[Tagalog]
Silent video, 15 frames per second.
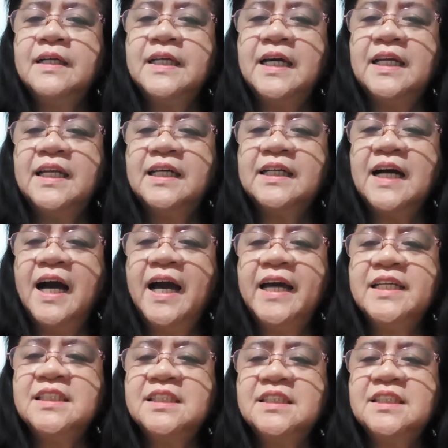Yan na
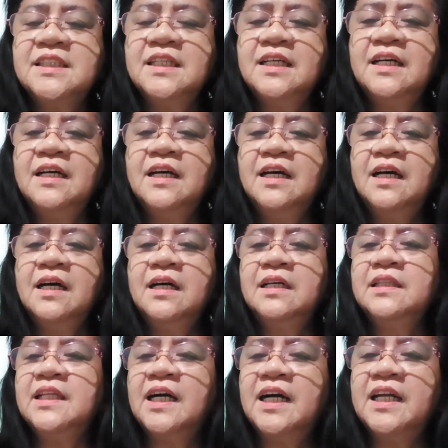guys.
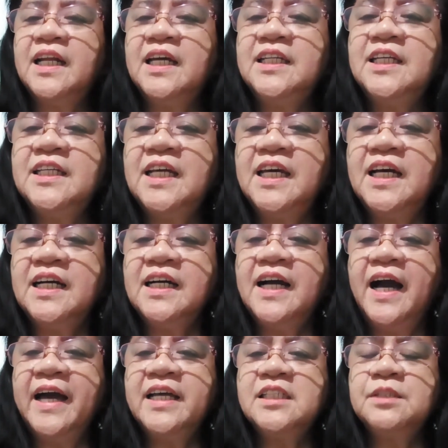Nakaready na yan
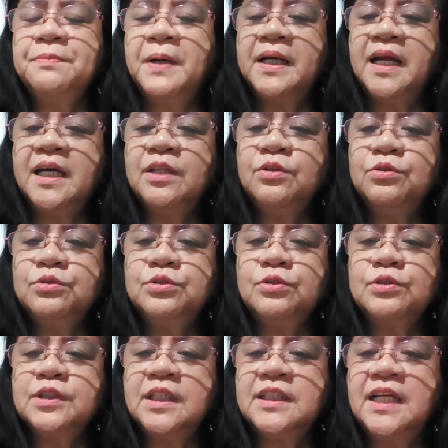guys para
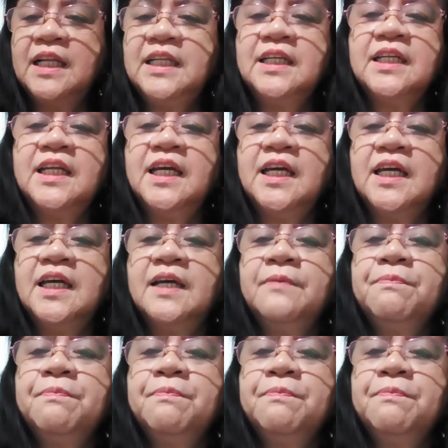itusok sa daliri.